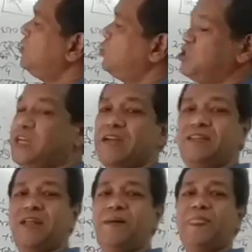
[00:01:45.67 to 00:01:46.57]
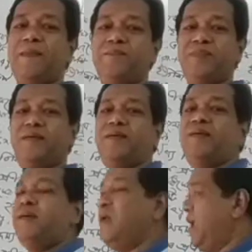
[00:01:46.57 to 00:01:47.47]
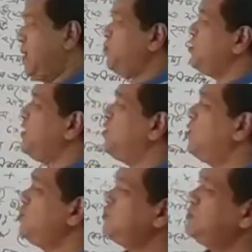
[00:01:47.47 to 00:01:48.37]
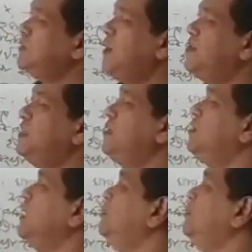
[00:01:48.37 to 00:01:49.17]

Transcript: তো শিক্ষার্থীরা এরপরে দেখো আমাদের এই